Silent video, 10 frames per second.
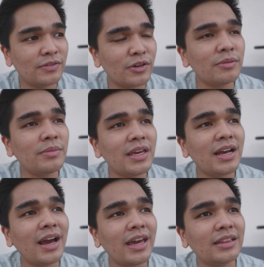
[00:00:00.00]
for me,
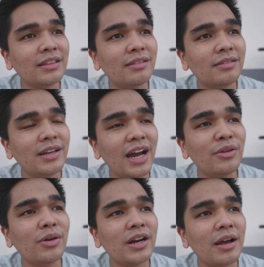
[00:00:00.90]
kahit
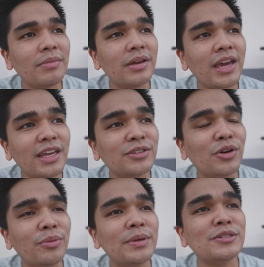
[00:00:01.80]
gaano karaming hate
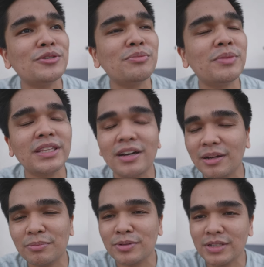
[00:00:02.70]
comments yung
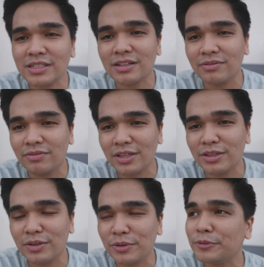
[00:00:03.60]
matanggap ko sa isang
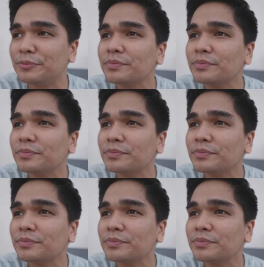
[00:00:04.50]
video,